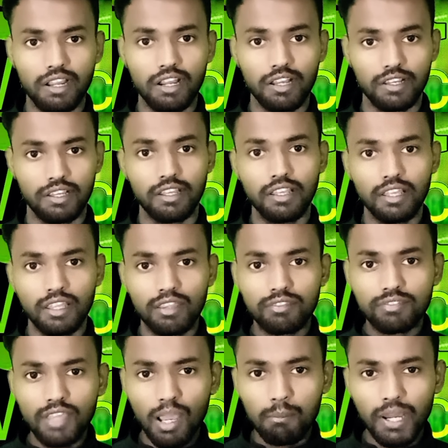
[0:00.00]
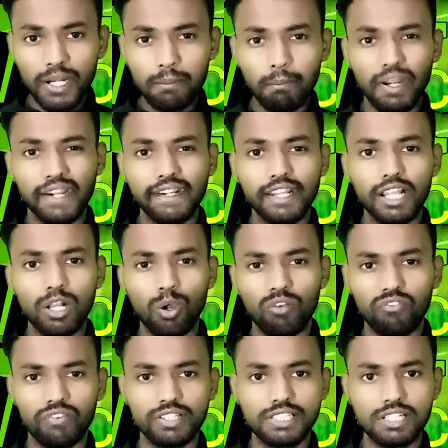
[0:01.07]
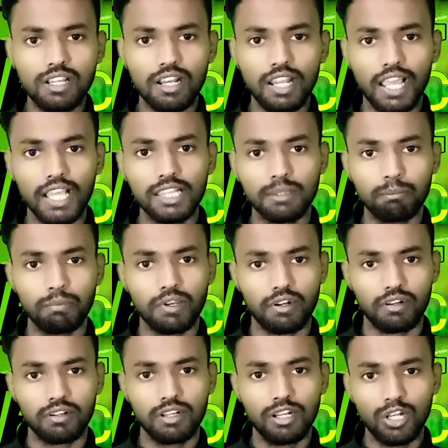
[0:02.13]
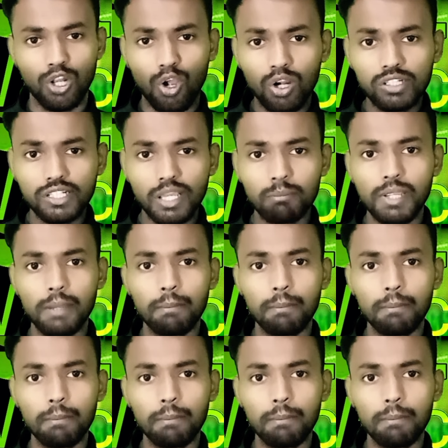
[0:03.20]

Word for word: रहा है इससे हमारे मेंटल और फिजिकल हेल्थ पर लॉन्ग टर्म